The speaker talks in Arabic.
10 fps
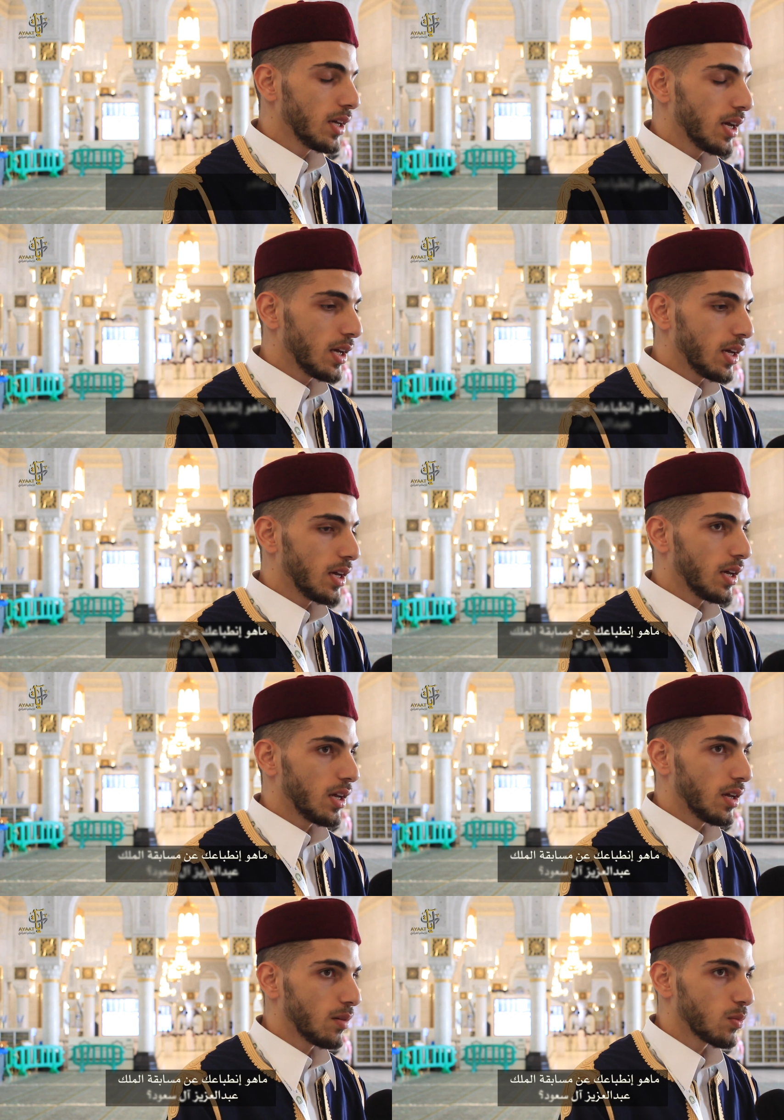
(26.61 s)
هي
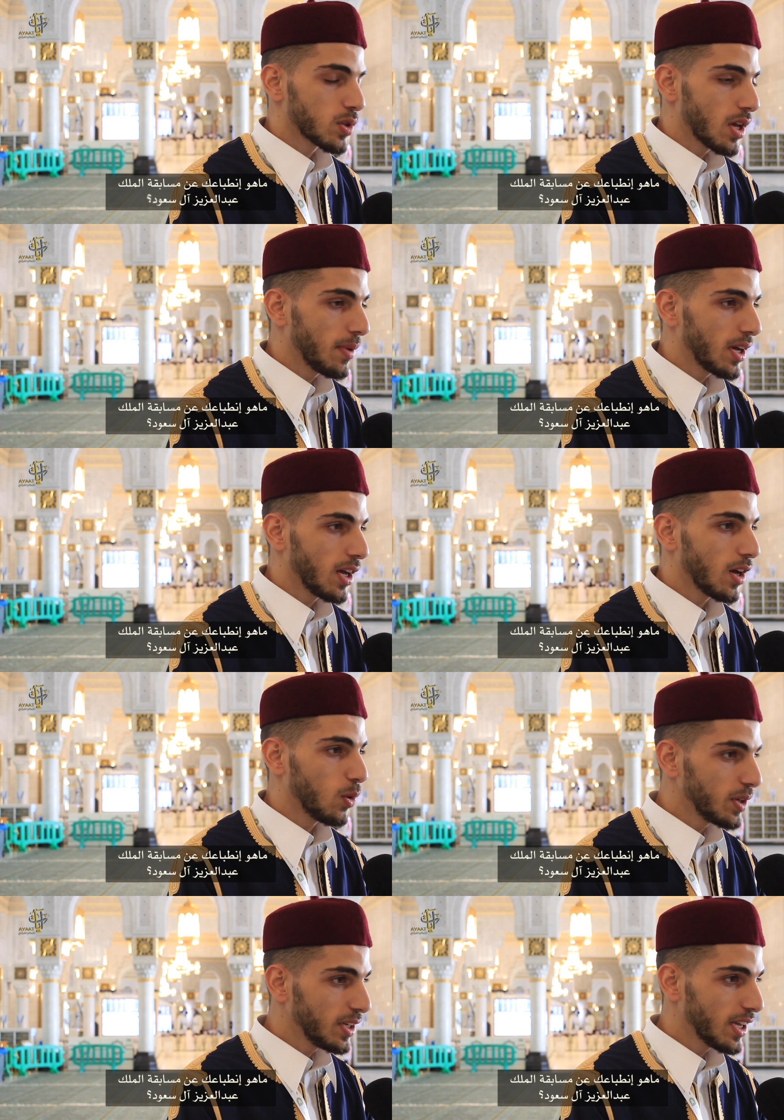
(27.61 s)
مسابقة
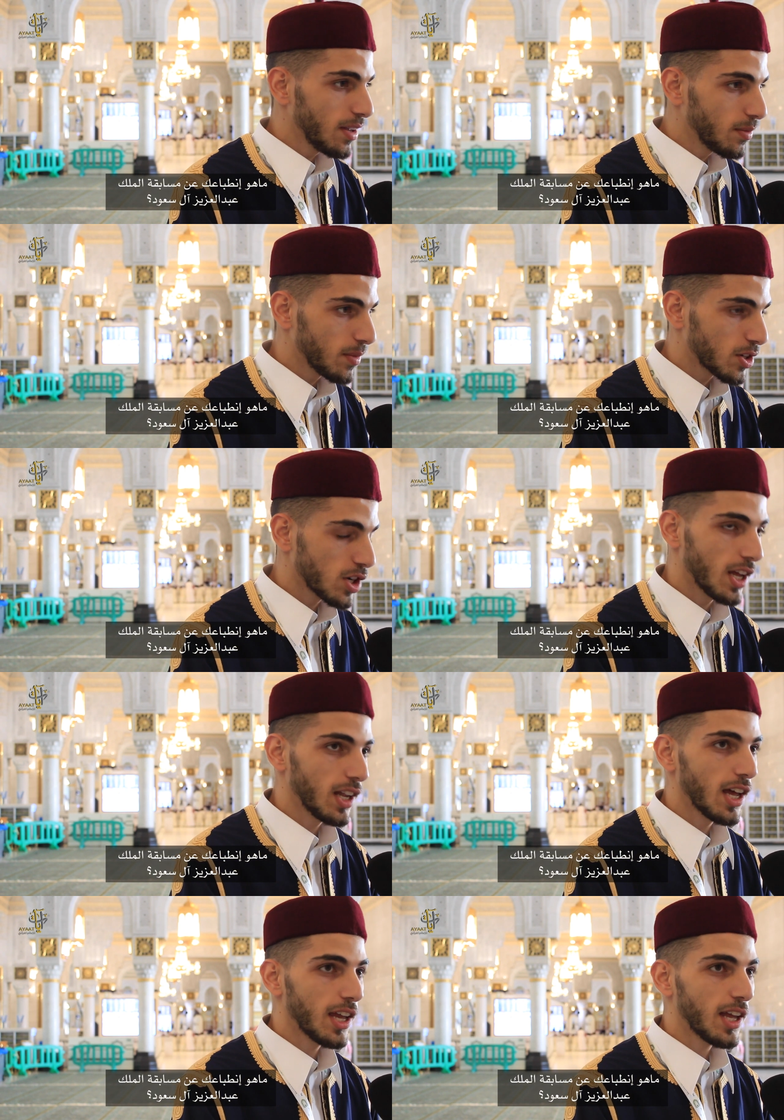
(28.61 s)
قوية ما شاء
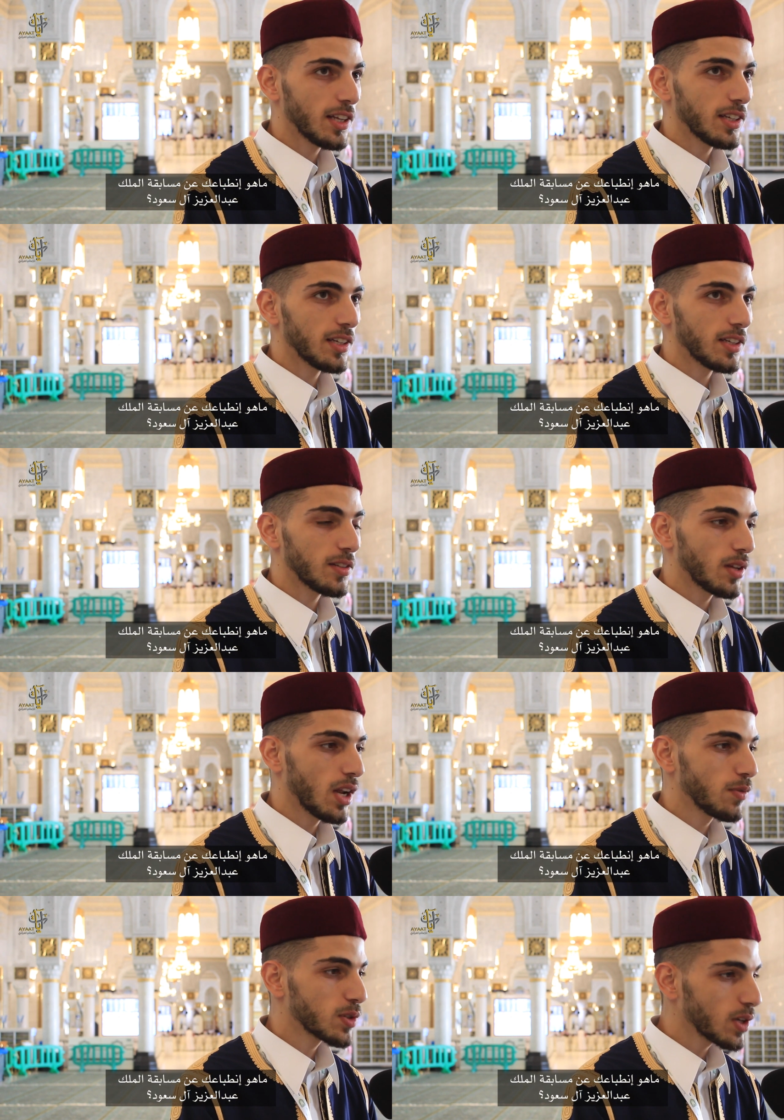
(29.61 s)
الله يعني
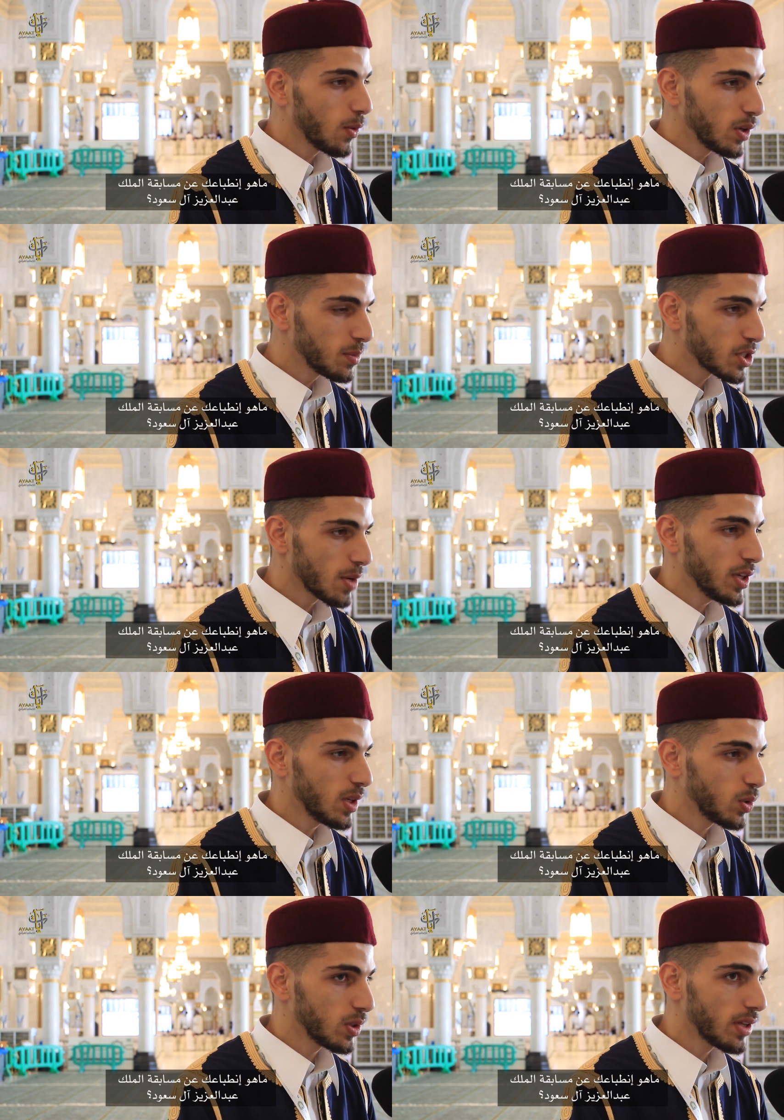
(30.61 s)
تنافس قوي من جميع
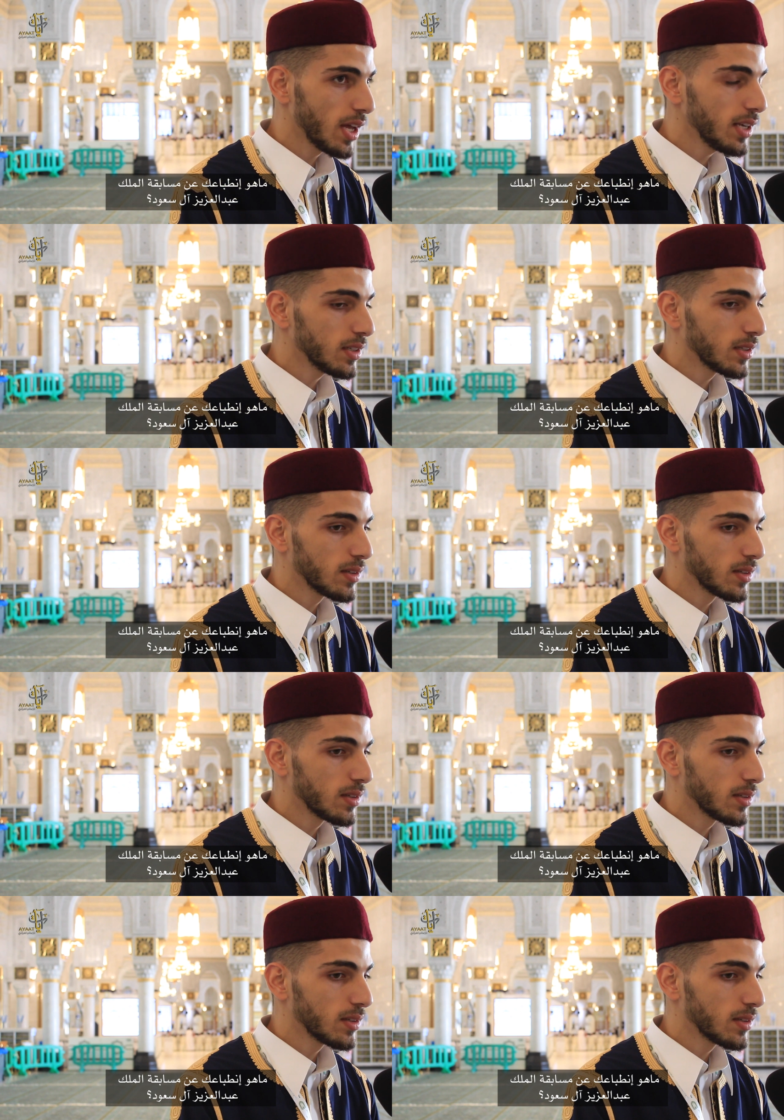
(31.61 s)
البلدان